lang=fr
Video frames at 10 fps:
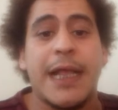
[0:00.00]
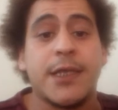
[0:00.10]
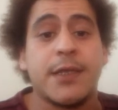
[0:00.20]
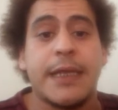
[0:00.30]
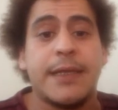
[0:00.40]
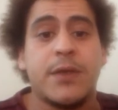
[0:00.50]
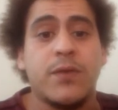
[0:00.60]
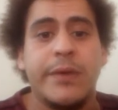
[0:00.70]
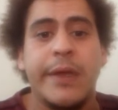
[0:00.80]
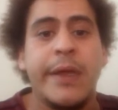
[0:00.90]
Enfin, je,
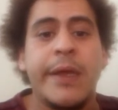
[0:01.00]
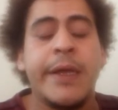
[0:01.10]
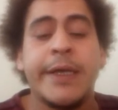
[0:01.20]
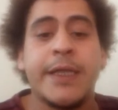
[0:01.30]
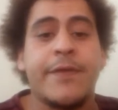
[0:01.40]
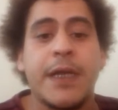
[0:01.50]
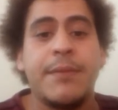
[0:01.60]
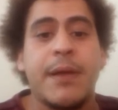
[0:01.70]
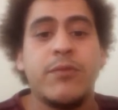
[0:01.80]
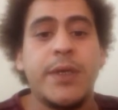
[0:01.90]
c'est comme ça que
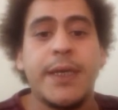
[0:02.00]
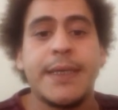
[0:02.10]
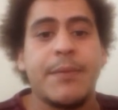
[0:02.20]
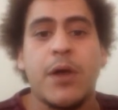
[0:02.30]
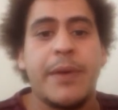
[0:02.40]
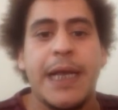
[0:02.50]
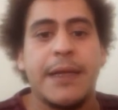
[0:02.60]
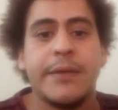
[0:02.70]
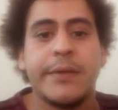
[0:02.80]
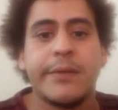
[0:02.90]
l'urtica arrive. Hein. Je pense à tout
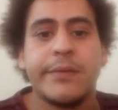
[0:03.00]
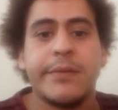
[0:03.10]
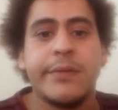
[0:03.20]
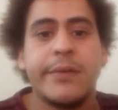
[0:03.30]
euh, ben,